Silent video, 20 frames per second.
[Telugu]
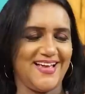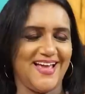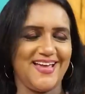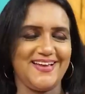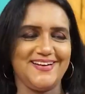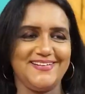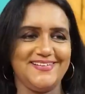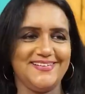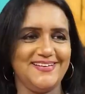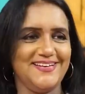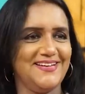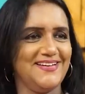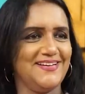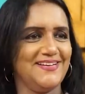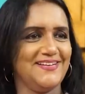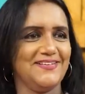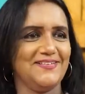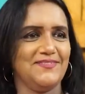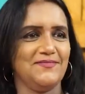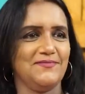ఐ రియలీ
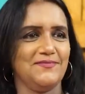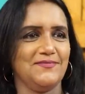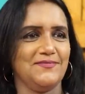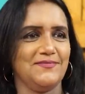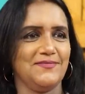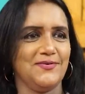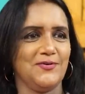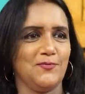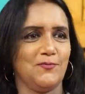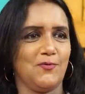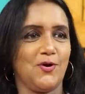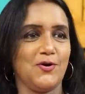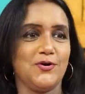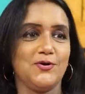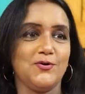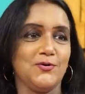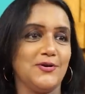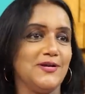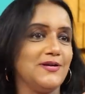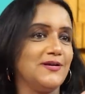యూ నో
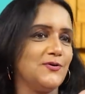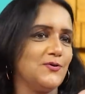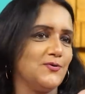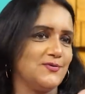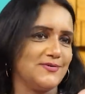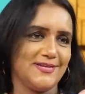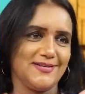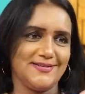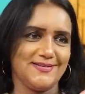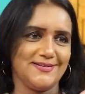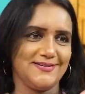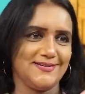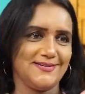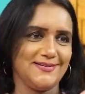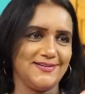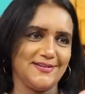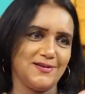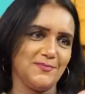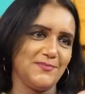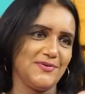వాంట్ టు హియర్ యూ సింగ్
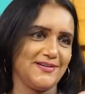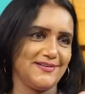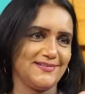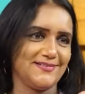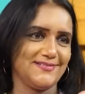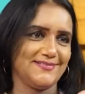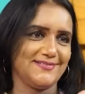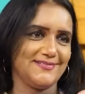లిటిల్ బిట్